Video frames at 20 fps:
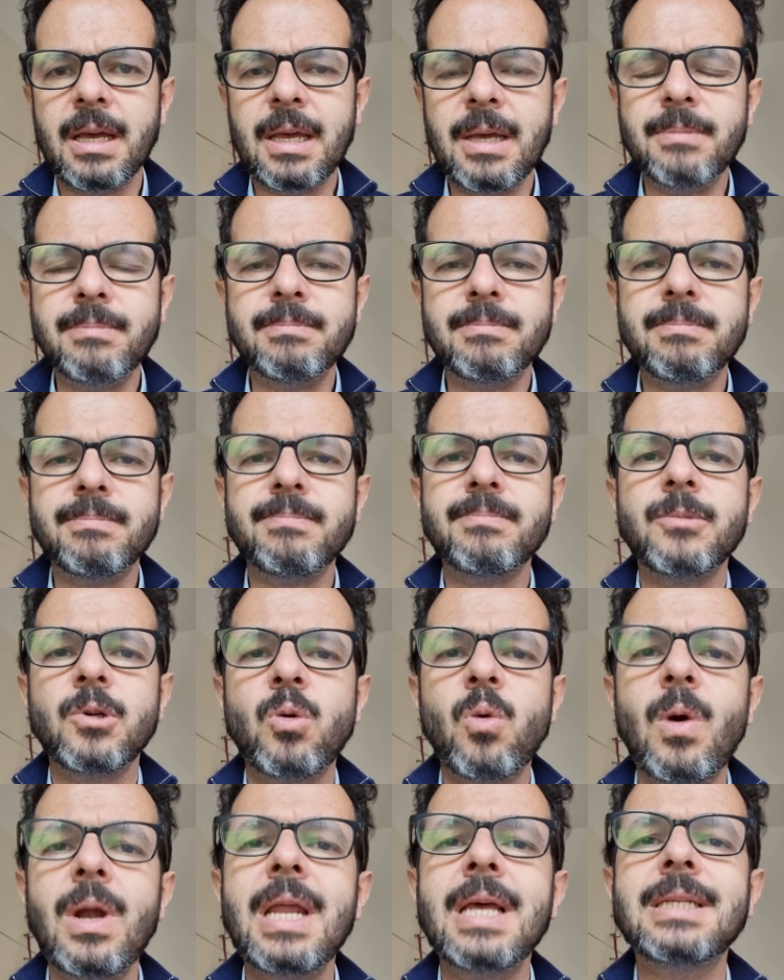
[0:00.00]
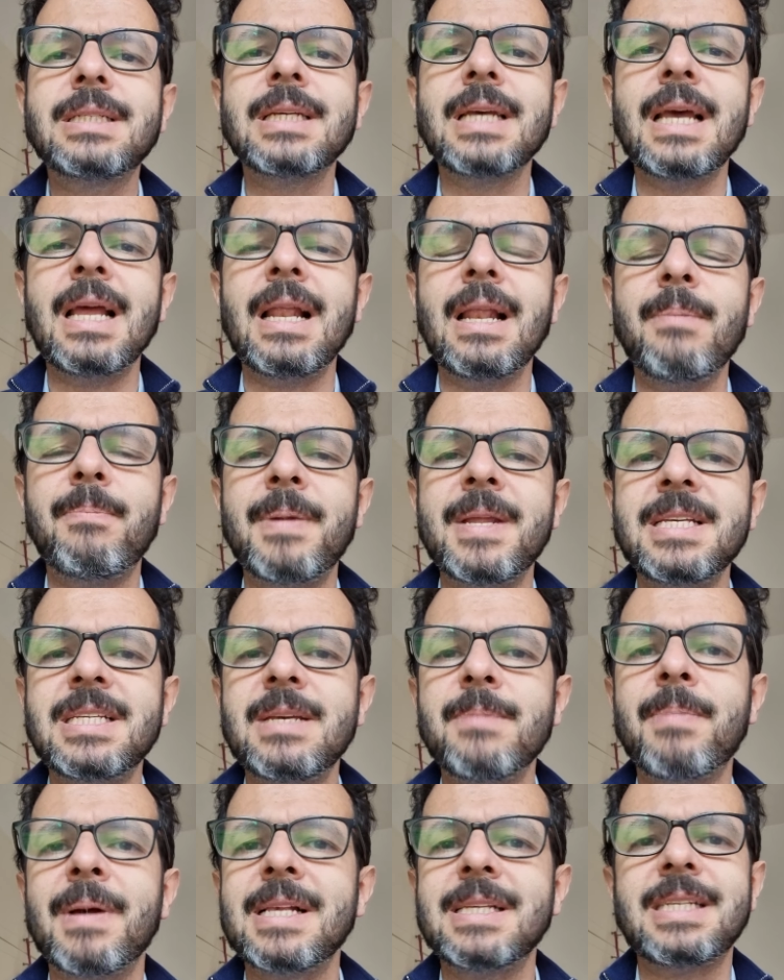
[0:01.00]
Em, ¿Cuál es el
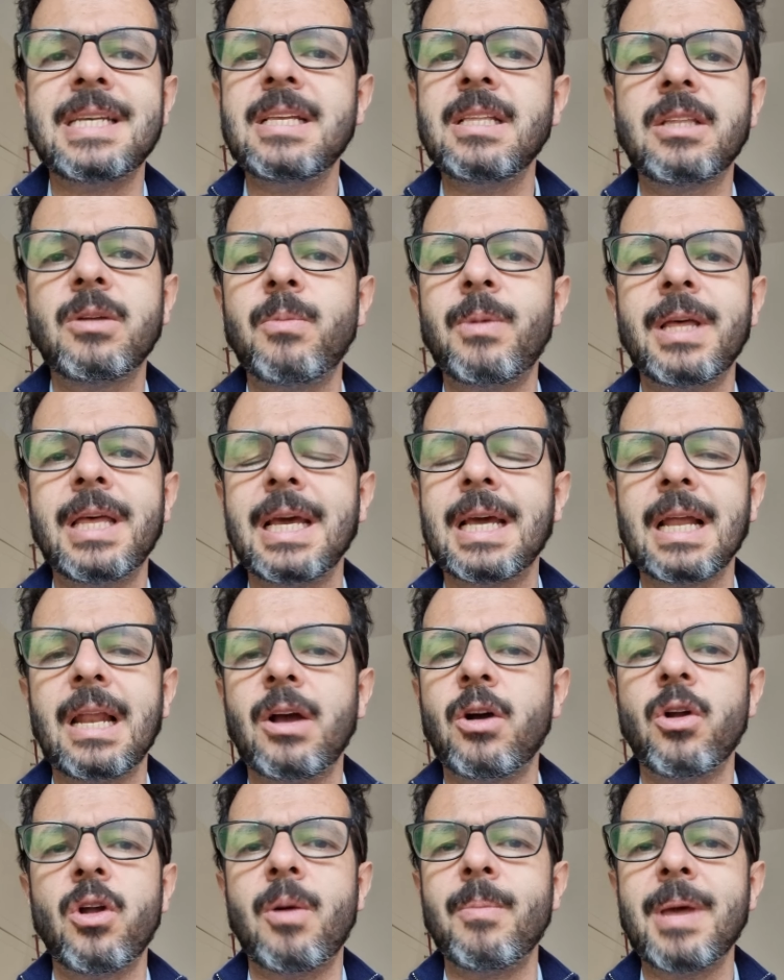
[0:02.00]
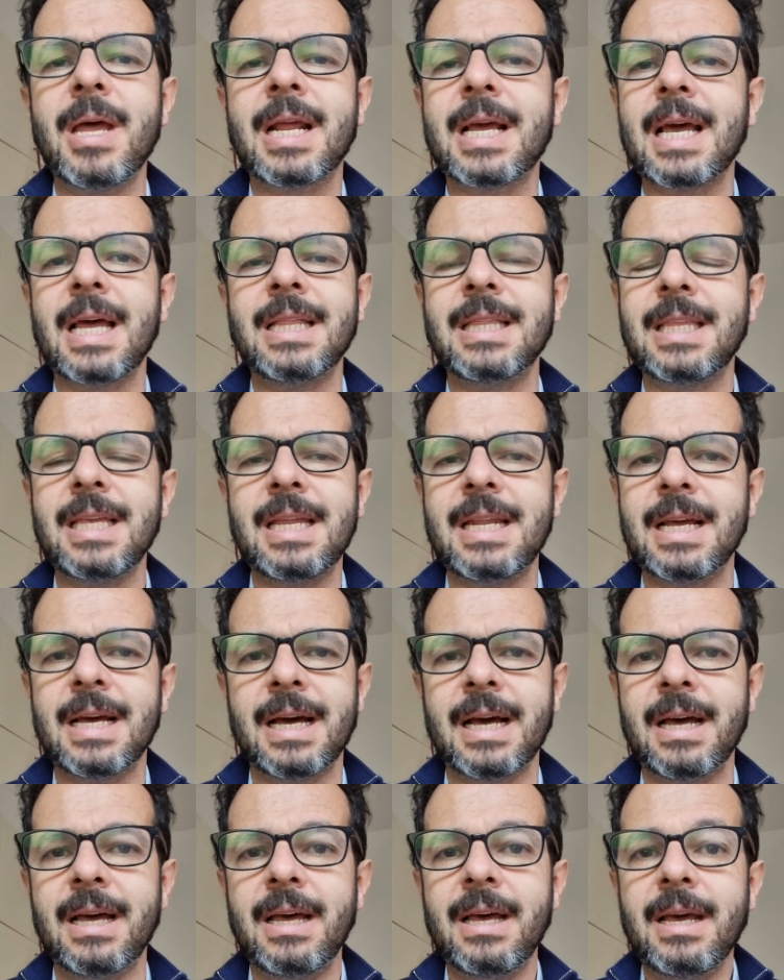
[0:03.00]
principal síntoma de que la economía
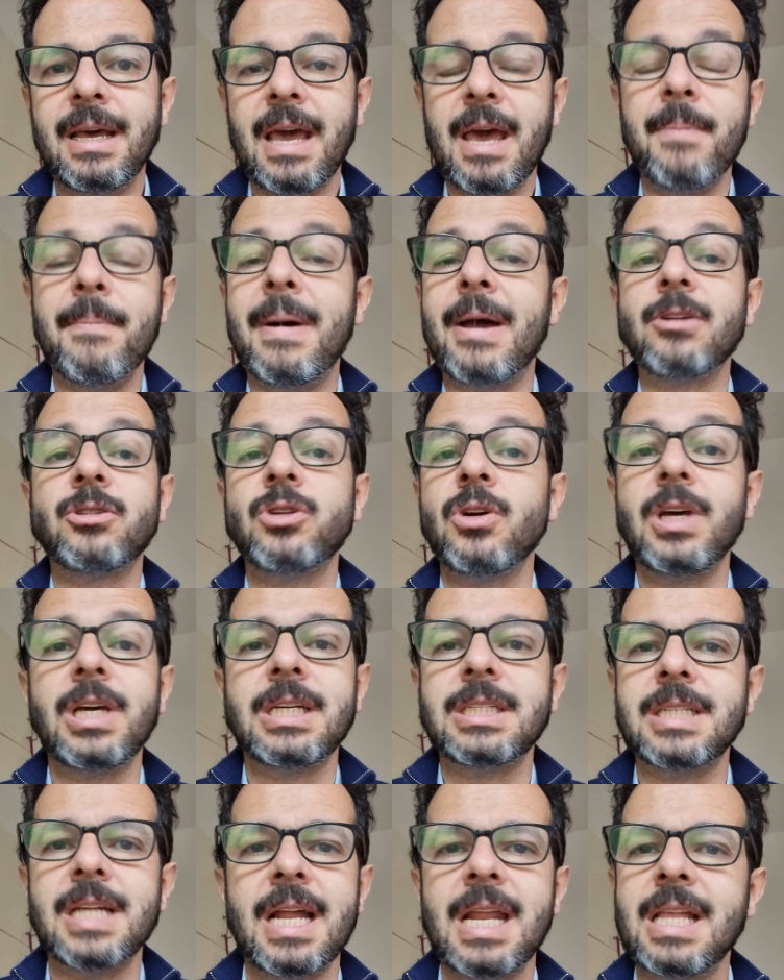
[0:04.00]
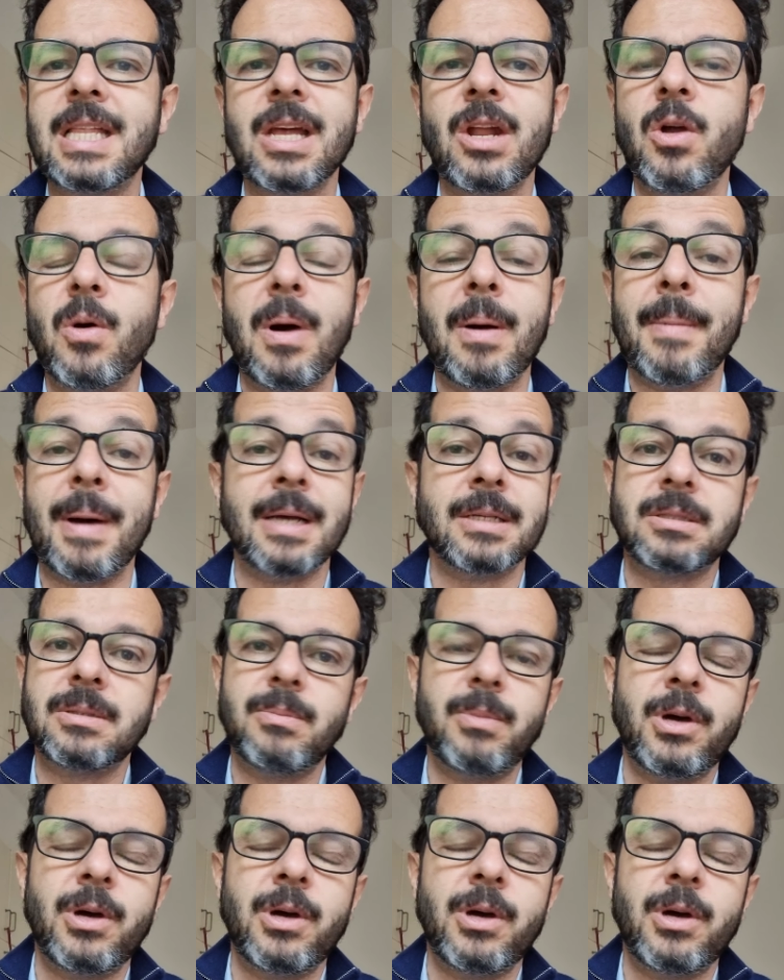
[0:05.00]
argentina en versión kirchnerista no va más?